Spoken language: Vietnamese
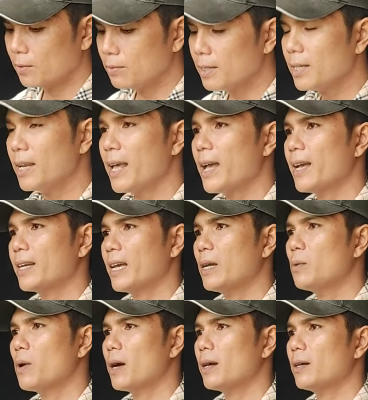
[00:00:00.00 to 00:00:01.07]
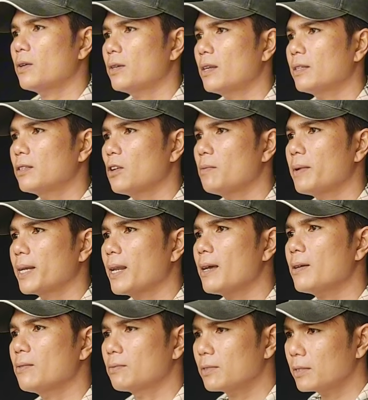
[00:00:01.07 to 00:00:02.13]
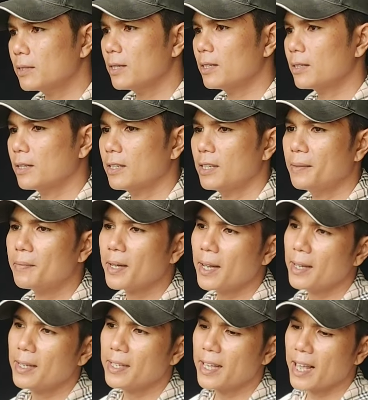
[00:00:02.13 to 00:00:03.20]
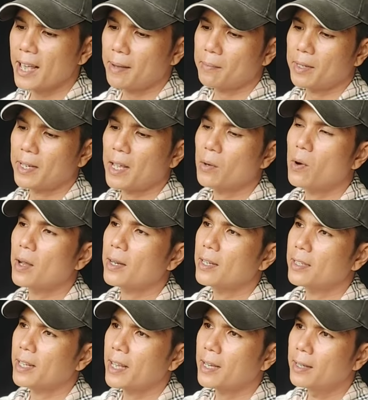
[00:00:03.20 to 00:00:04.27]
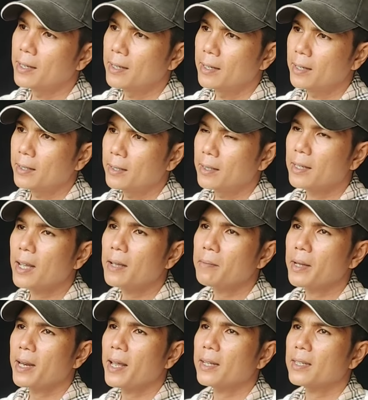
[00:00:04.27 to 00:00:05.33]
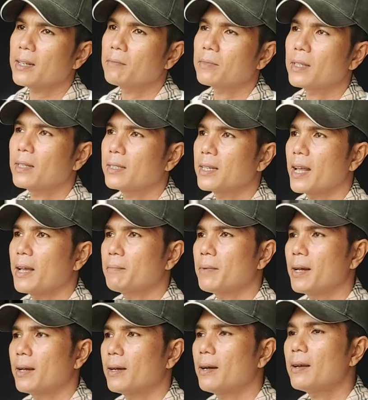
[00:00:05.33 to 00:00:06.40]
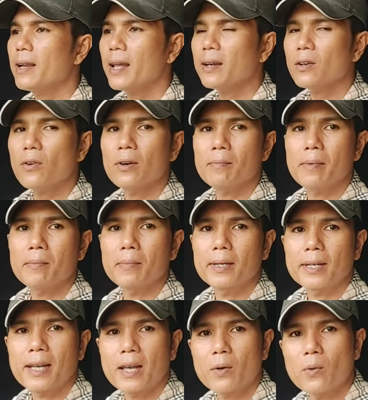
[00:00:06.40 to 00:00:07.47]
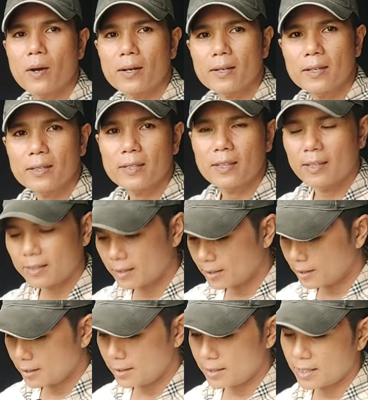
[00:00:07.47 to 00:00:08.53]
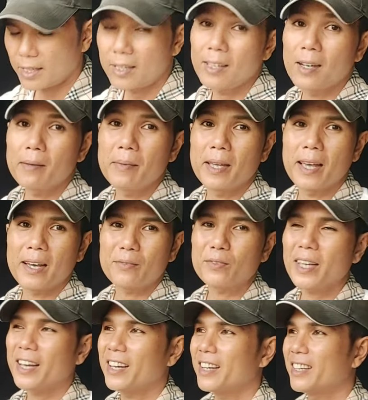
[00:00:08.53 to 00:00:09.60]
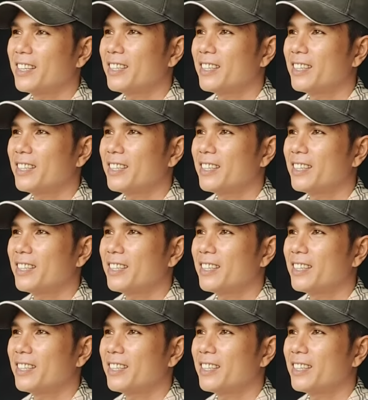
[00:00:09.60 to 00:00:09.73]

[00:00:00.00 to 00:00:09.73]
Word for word: cũng như là khai quật khối lên khối mặt đất cũng chờ thời điểm cây già mình khai quật lên nha những cái mà đang trong tình trạng mà có lá non mà mình khai quật lên thì sẽ dễ bị hỏng nha